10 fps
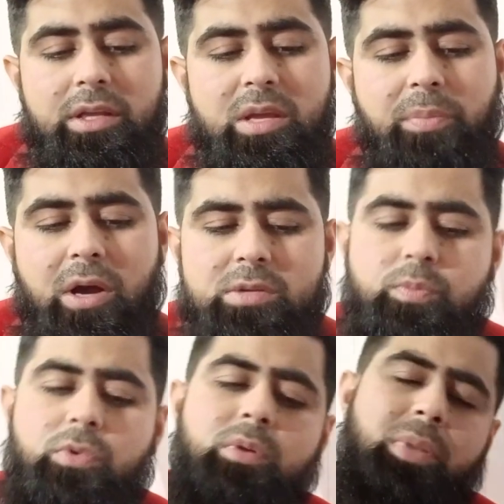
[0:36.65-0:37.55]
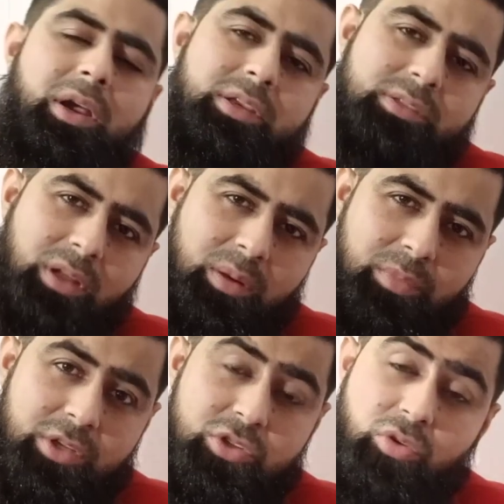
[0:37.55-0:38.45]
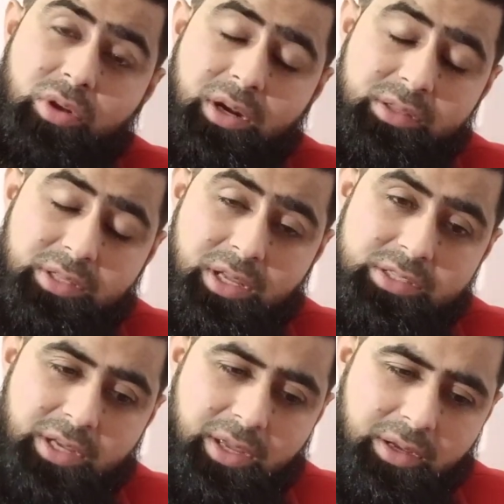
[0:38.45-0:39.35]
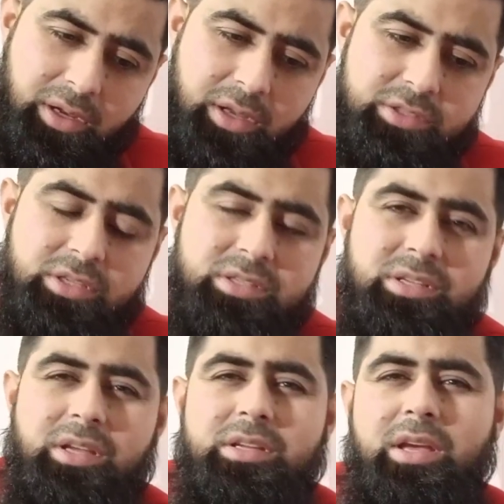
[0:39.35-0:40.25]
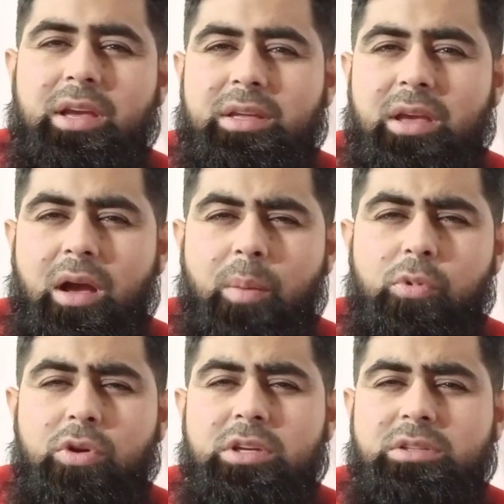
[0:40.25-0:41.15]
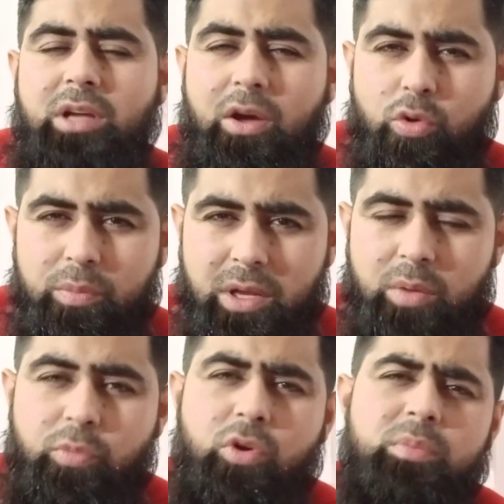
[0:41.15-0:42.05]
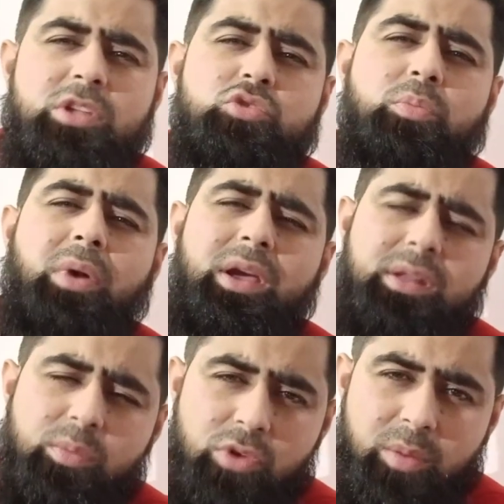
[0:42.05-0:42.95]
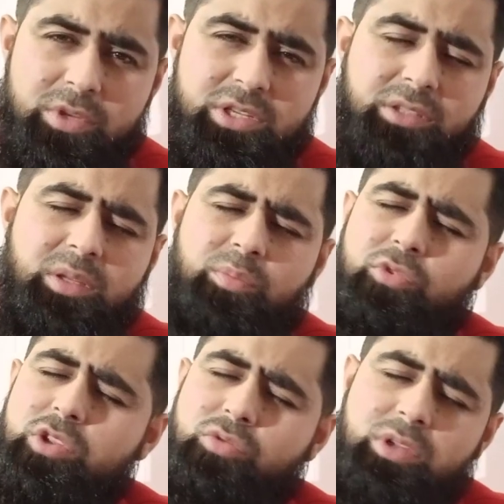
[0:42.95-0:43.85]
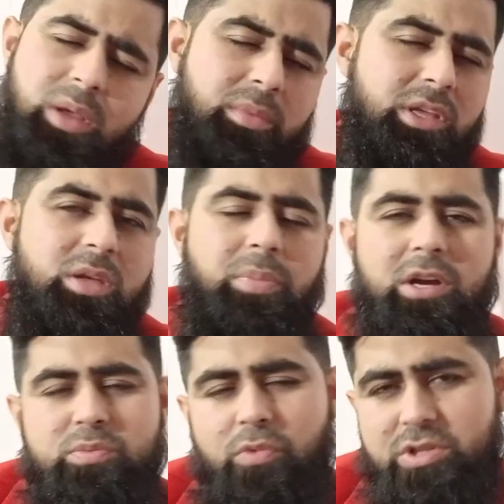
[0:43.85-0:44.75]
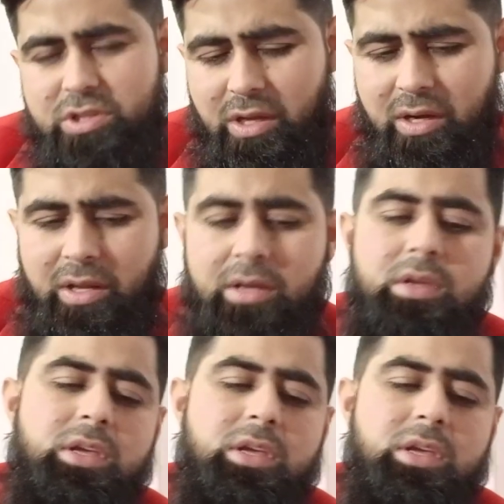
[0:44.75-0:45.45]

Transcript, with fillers: ई पासपोर्ट पाकिस्तान में शो कर दिया जाएगा जिससे ये है कि आप लोग कितारों में एयरपोर्ट में जो बाहर के मुल्क भी जाते हैं पूरी दुनिया में ई पासपोर्ट चल रहा है